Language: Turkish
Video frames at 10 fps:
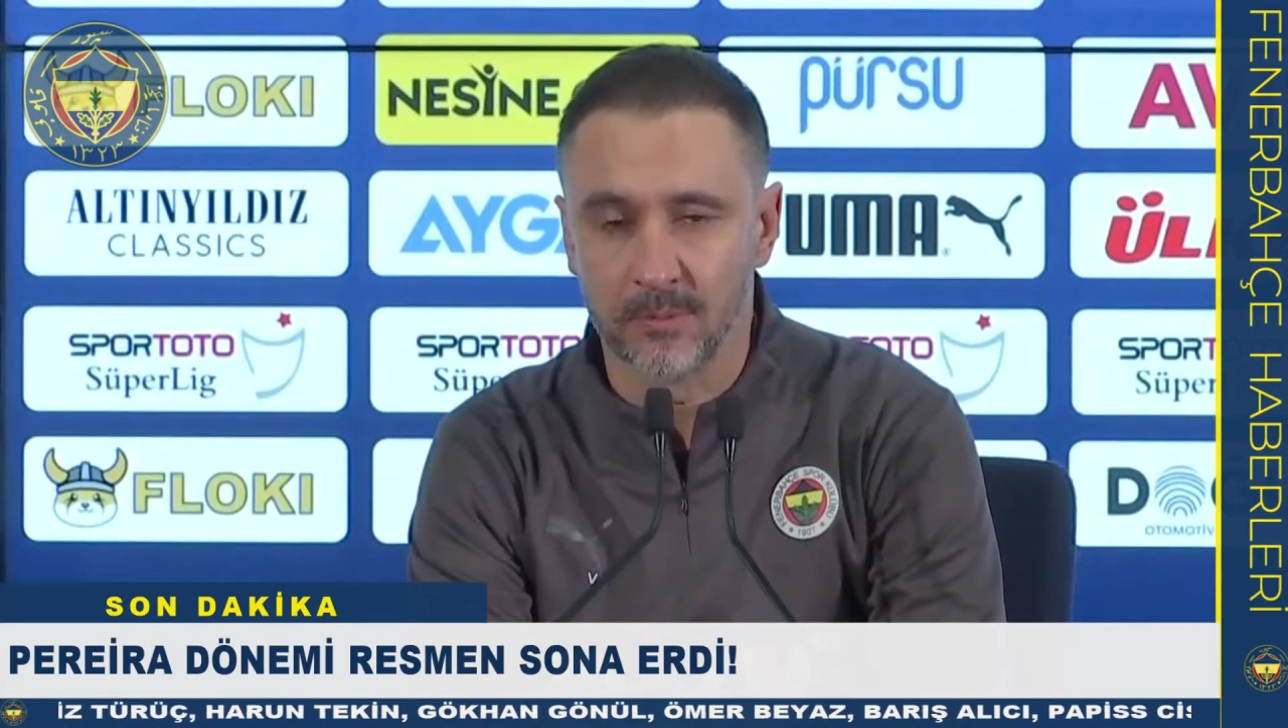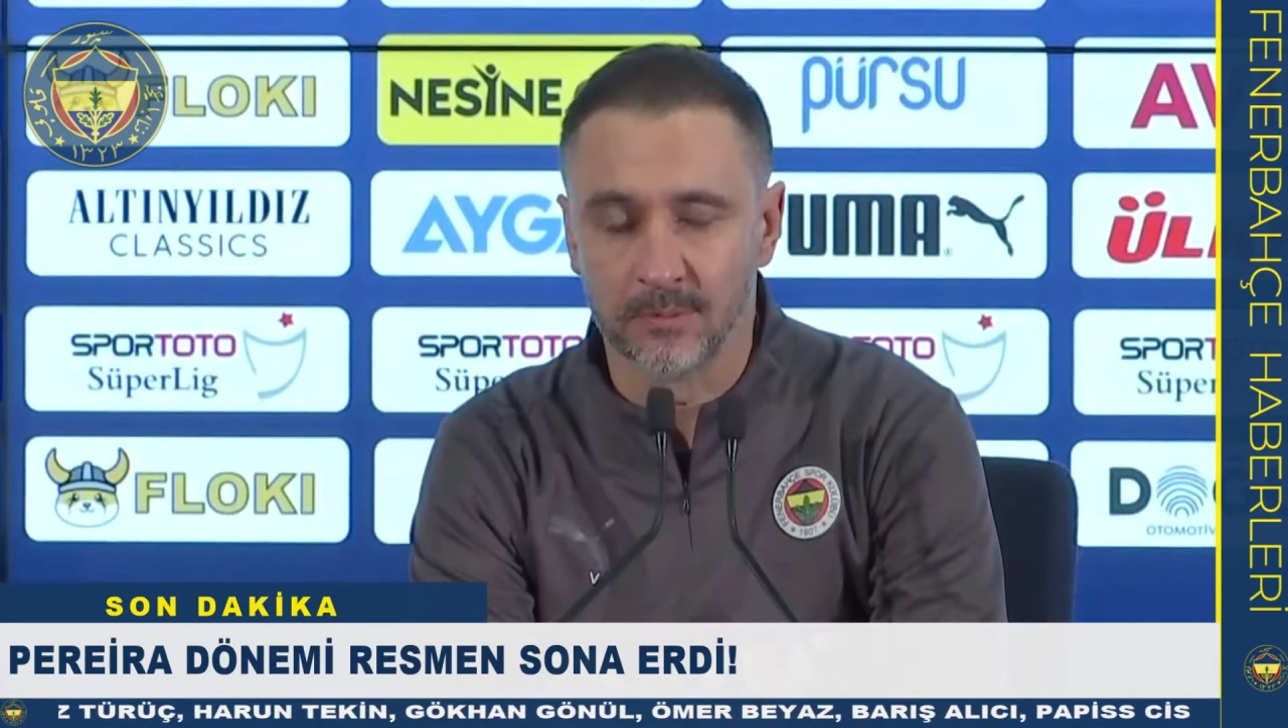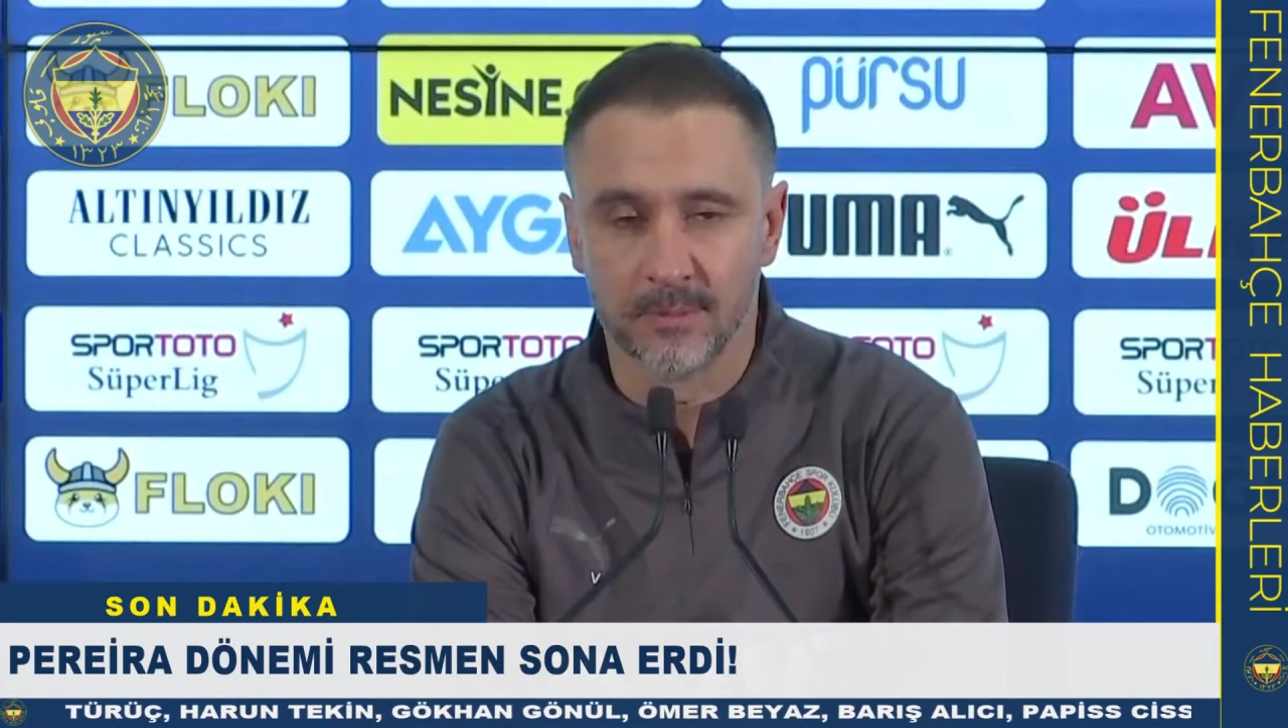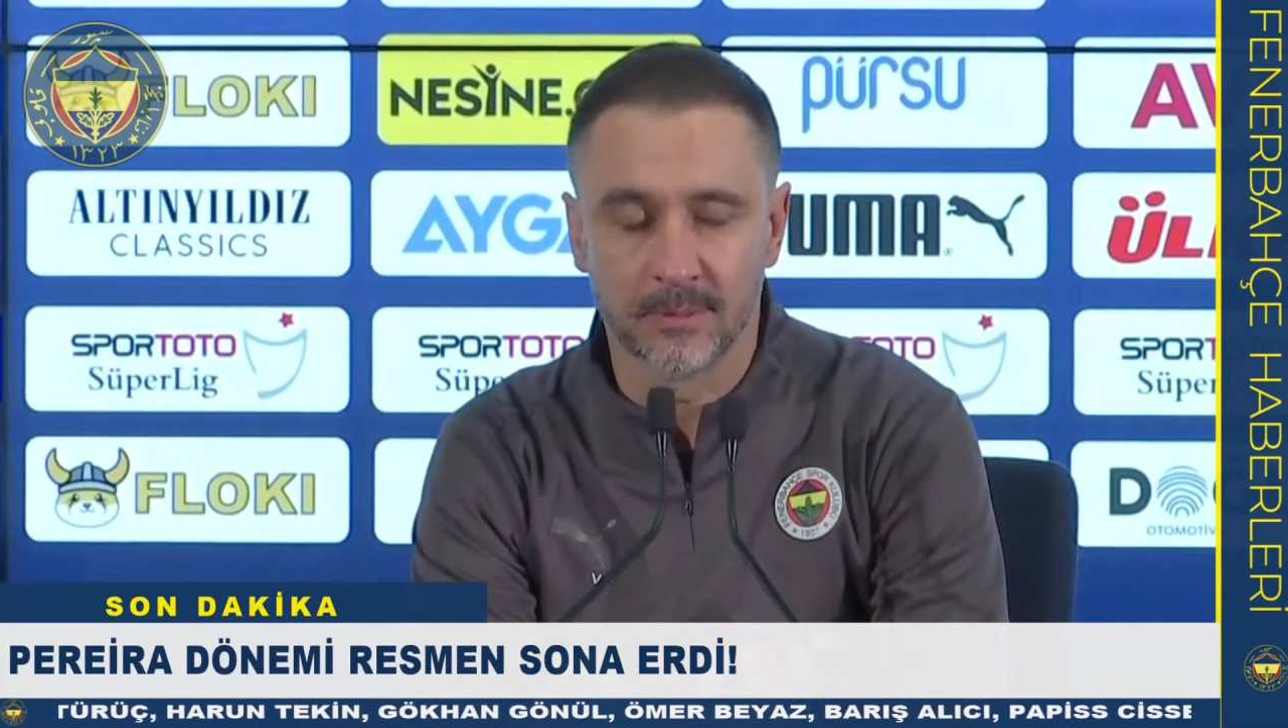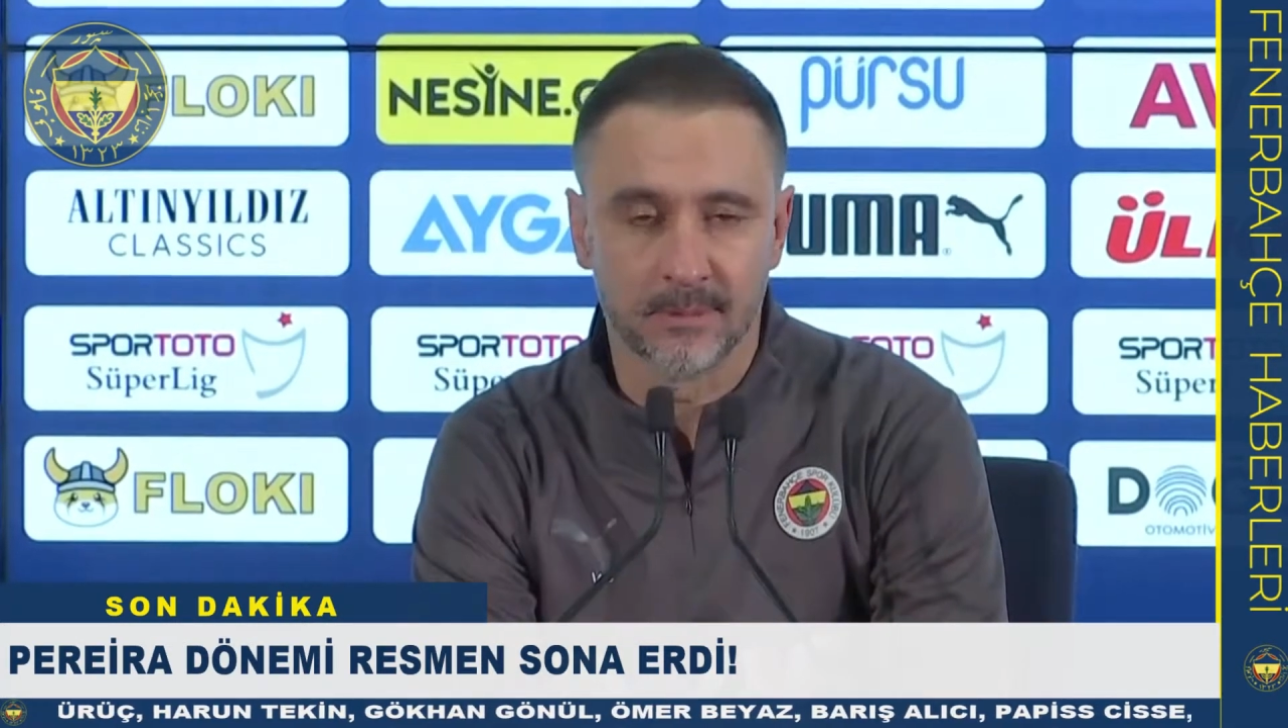
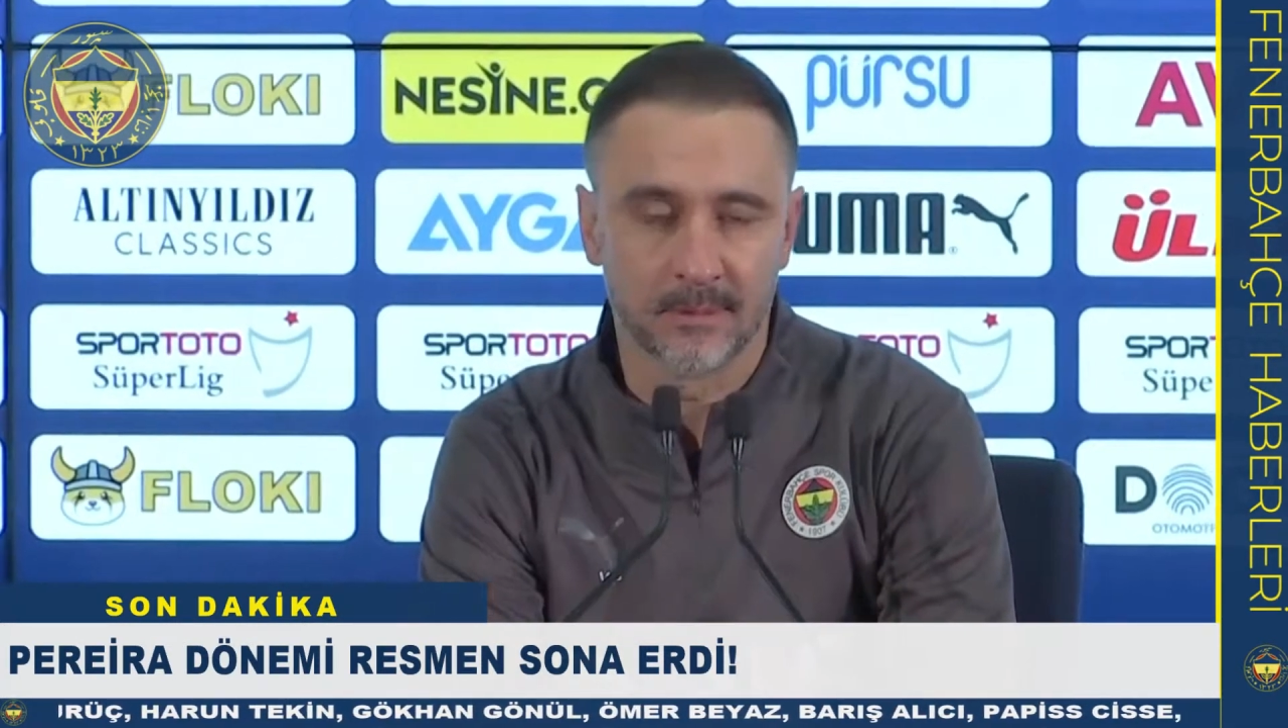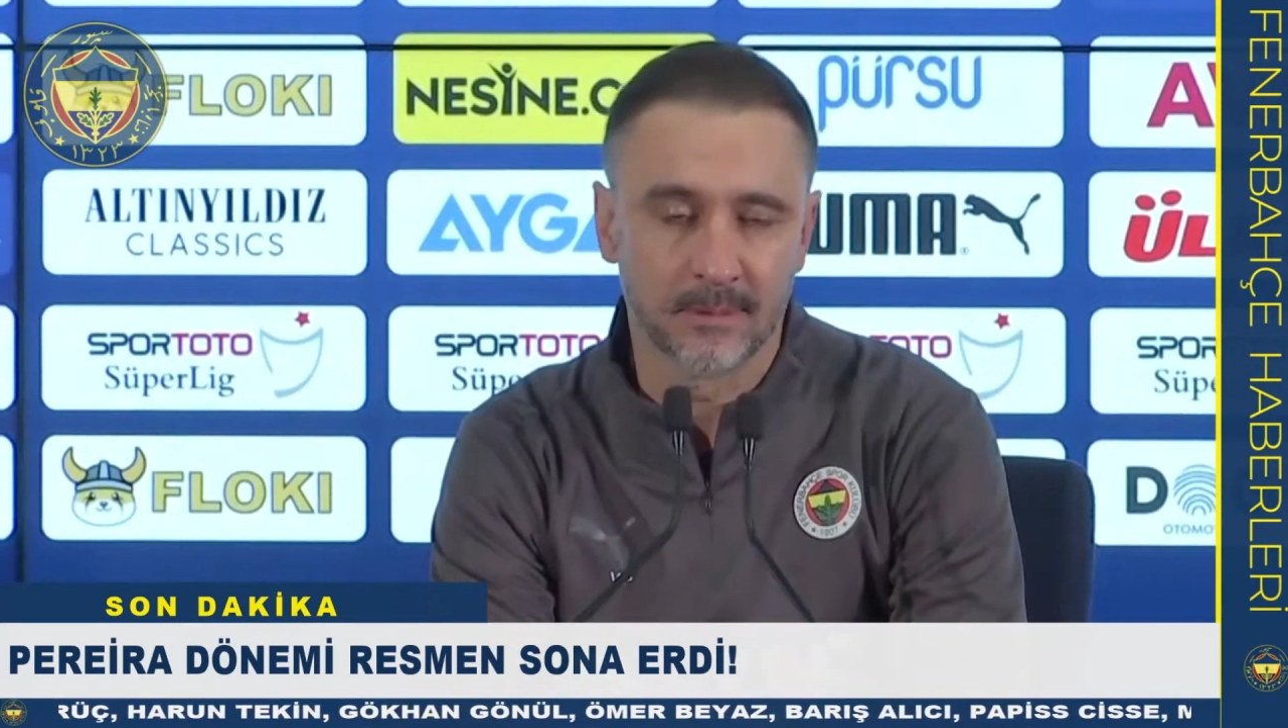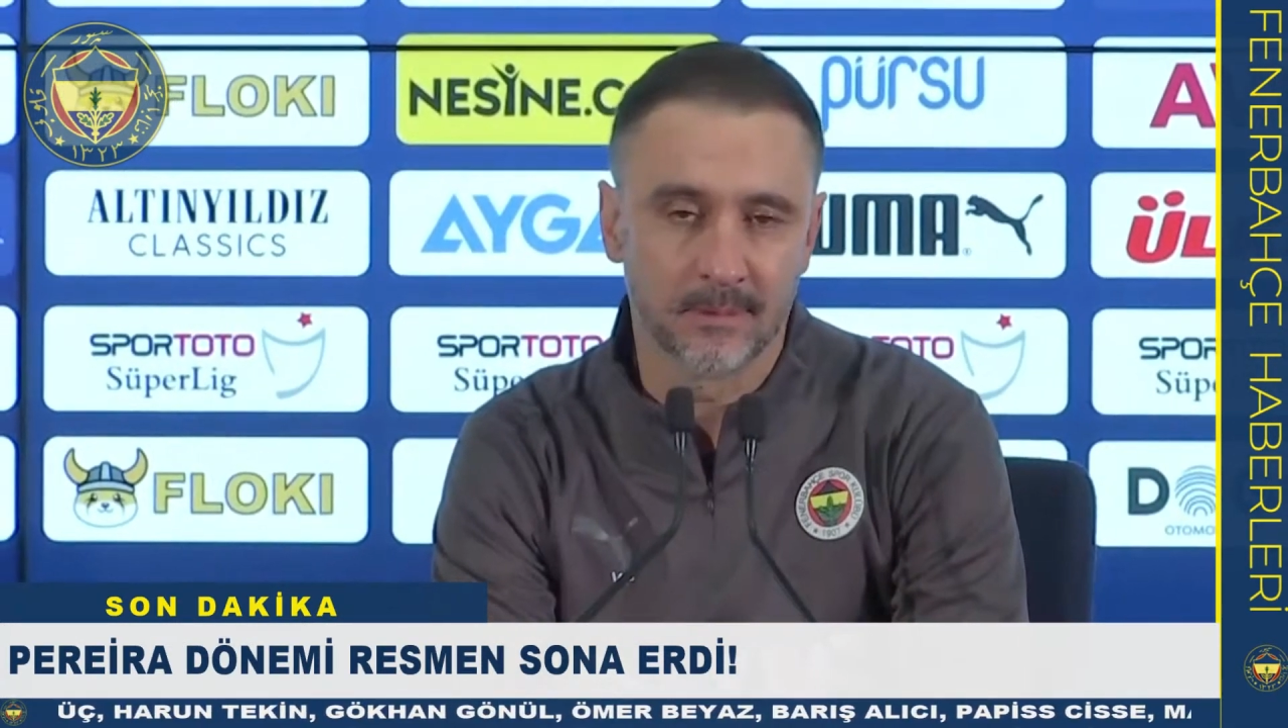açıklamada,